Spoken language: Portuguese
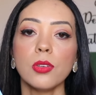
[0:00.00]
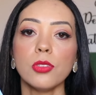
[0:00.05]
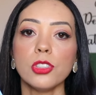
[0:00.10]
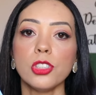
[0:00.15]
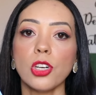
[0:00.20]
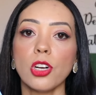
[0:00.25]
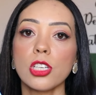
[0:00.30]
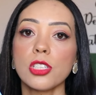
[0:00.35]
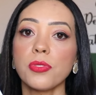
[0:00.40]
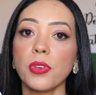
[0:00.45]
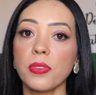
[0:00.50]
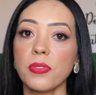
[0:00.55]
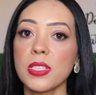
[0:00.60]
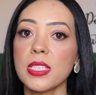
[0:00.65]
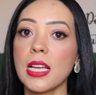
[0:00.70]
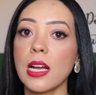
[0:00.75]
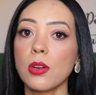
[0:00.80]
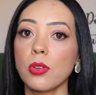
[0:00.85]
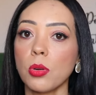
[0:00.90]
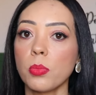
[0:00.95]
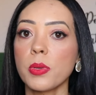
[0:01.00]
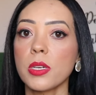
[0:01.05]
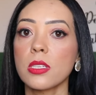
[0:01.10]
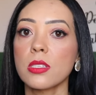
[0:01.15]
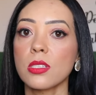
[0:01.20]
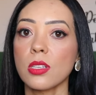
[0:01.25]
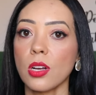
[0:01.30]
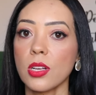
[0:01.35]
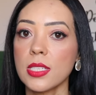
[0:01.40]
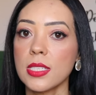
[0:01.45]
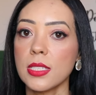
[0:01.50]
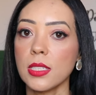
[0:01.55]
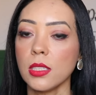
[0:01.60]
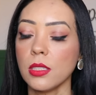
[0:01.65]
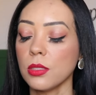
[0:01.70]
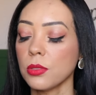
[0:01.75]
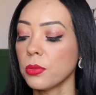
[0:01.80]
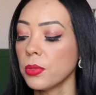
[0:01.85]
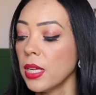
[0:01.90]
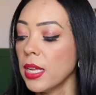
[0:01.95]
O Jorge foi fazer a compra
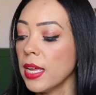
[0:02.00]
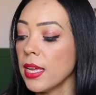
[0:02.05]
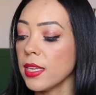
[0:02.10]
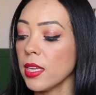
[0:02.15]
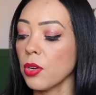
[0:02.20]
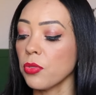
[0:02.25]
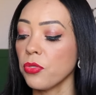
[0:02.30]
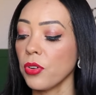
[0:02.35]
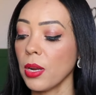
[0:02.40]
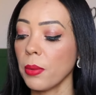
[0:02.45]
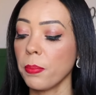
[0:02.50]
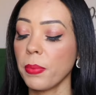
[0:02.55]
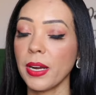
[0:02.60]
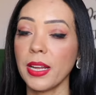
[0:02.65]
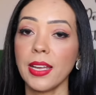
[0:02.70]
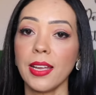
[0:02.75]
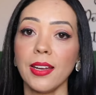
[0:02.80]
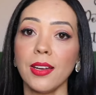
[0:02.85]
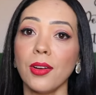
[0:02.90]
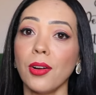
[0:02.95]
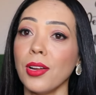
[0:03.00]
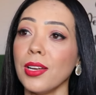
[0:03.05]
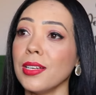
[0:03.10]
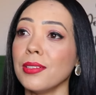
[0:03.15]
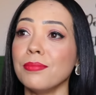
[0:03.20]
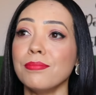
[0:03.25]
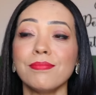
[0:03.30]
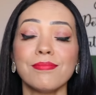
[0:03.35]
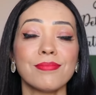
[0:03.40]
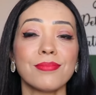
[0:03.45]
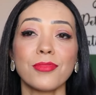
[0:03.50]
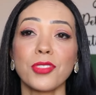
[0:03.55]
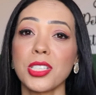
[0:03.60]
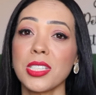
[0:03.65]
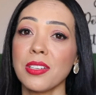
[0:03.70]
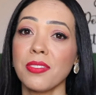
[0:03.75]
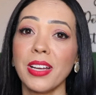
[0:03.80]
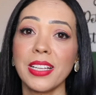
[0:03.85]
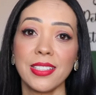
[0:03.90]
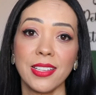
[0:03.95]
sozinho e eu falei para ele, olha,
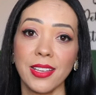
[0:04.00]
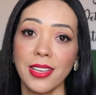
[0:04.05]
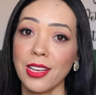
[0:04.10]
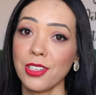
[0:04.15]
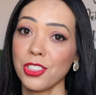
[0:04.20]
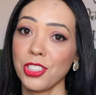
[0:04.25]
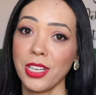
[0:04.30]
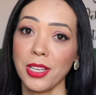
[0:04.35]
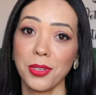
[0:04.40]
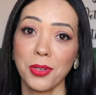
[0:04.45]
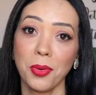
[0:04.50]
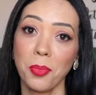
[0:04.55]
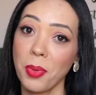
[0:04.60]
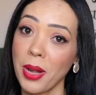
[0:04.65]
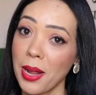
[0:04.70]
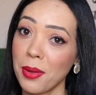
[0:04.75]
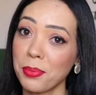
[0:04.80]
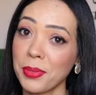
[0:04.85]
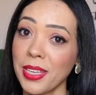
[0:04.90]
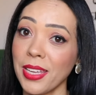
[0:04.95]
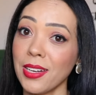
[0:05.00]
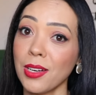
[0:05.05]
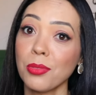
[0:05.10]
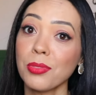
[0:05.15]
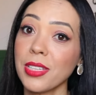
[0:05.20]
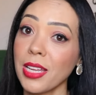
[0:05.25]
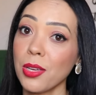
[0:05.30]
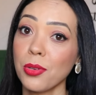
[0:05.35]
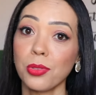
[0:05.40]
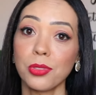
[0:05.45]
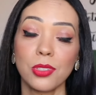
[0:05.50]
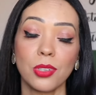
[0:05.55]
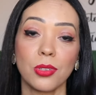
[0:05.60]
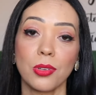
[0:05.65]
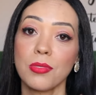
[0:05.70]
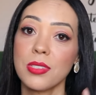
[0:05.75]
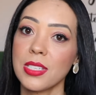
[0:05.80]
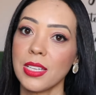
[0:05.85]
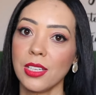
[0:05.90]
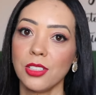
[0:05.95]
você vai ter que achar e comprar, porque não tem outro,
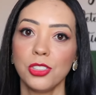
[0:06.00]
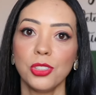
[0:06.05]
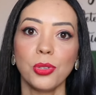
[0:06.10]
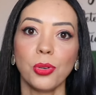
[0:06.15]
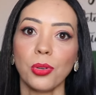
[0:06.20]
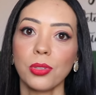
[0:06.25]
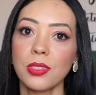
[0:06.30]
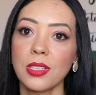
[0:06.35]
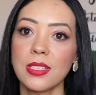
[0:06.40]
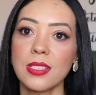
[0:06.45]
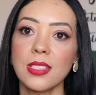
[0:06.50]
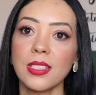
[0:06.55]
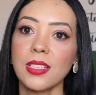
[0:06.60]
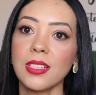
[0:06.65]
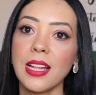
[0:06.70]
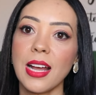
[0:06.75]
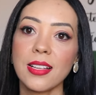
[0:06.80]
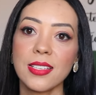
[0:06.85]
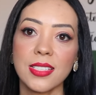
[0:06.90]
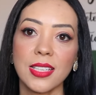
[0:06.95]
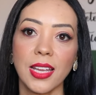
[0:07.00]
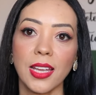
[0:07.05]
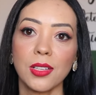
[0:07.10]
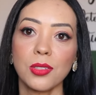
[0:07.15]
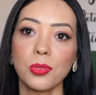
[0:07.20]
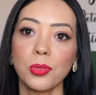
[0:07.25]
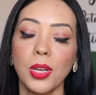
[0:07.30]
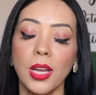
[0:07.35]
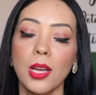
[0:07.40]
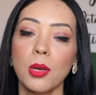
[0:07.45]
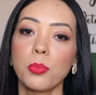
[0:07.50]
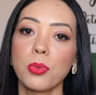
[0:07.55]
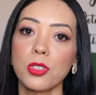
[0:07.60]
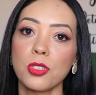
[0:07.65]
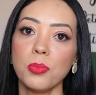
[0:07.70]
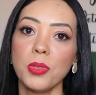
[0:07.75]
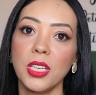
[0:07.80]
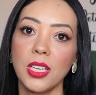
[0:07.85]
eu não sei de outro assim que dá certo para os